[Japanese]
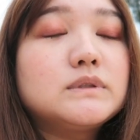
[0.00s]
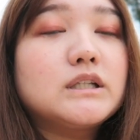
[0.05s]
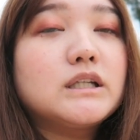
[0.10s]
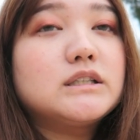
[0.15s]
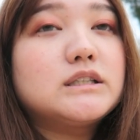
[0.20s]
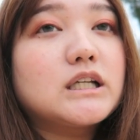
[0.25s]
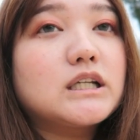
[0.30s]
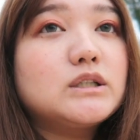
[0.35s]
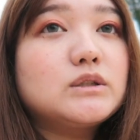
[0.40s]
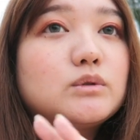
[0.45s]

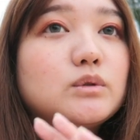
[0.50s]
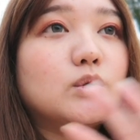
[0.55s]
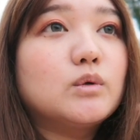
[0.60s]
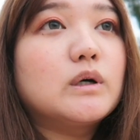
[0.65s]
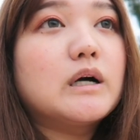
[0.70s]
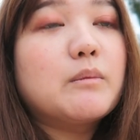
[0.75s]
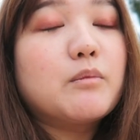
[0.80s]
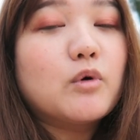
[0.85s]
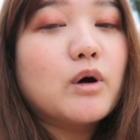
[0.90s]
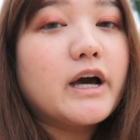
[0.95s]
で雑
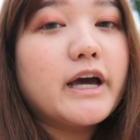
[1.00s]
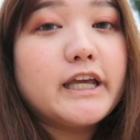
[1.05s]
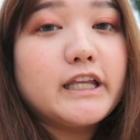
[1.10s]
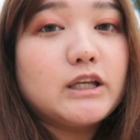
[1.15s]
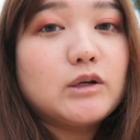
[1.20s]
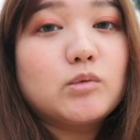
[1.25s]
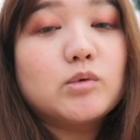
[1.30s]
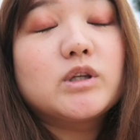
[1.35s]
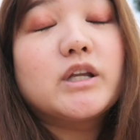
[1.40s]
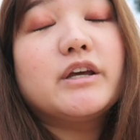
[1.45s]
草がもう生え
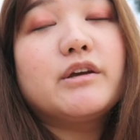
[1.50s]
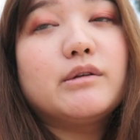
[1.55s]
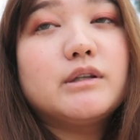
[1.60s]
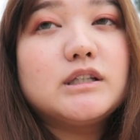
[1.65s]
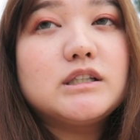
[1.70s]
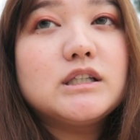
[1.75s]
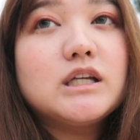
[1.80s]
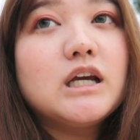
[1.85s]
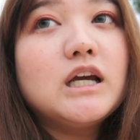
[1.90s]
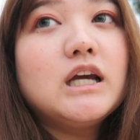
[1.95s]
てこないよ
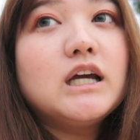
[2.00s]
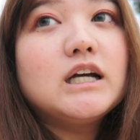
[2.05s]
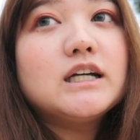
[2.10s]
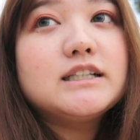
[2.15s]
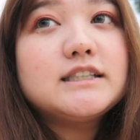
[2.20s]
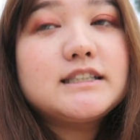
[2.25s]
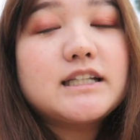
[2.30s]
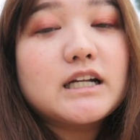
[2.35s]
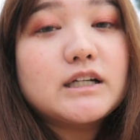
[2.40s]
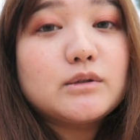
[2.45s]
う
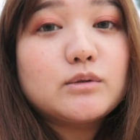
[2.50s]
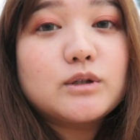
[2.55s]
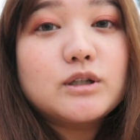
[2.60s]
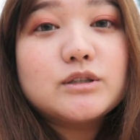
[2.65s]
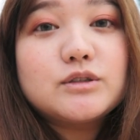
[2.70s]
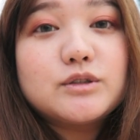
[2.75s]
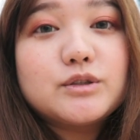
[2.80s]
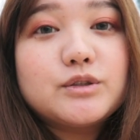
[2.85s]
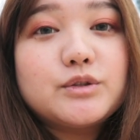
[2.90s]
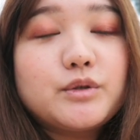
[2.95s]
にしたりと
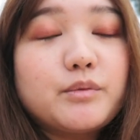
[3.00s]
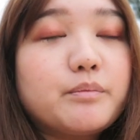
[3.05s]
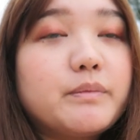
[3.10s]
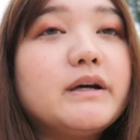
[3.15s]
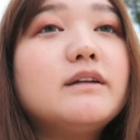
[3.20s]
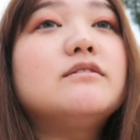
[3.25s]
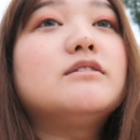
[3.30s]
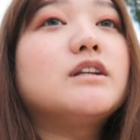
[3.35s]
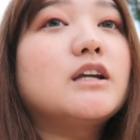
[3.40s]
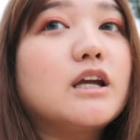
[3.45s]
かする人いっ
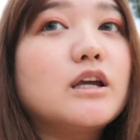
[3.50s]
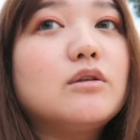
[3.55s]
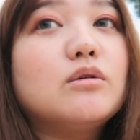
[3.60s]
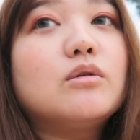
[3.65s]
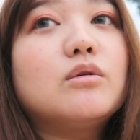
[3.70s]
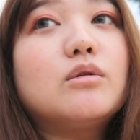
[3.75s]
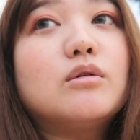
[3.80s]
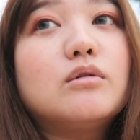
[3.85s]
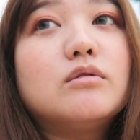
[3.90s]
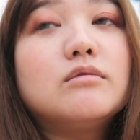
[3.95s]
ぱいあるんだけ
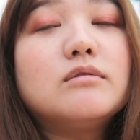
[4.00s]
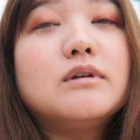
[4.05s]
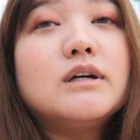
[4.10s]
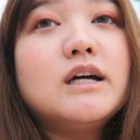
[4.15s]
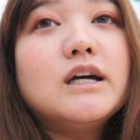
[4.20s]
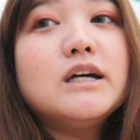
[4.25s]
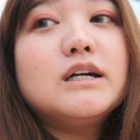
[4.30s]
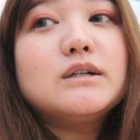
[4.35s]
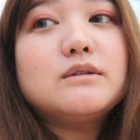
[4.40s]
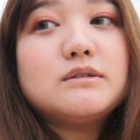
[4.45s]
ど
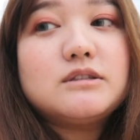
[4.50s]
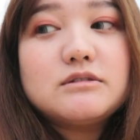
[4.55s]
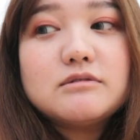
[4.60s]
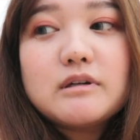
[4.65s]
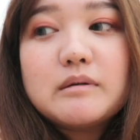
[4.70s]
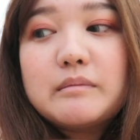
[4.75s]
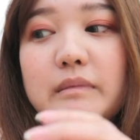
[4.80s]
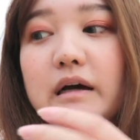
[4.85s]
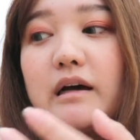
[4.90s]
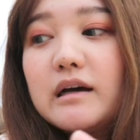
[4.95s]
うち
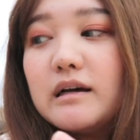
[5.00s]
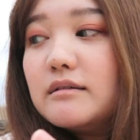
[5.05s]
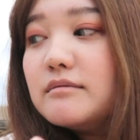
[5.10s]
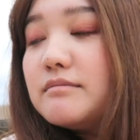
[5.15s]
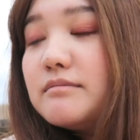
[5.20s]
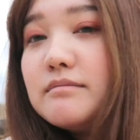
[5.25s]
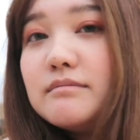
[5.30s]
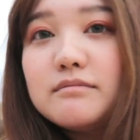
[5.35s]
はまあ